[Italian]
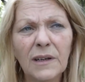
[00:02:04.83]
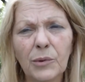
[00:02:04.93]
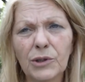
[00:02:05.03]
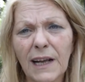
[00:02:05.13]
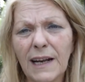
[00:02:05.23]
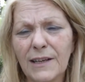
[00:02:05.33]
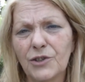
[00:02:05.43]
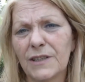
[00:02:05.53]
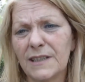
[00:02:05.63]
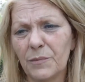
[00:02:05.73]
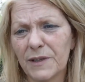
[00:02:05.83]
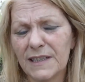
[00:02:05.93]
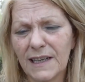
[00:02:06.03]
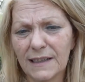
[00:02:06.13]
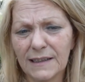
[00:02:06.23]
potrà eleggersi il
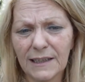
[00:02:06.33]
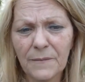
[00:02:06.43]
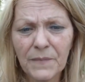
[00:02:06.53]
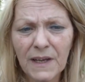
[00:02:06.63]
Presidente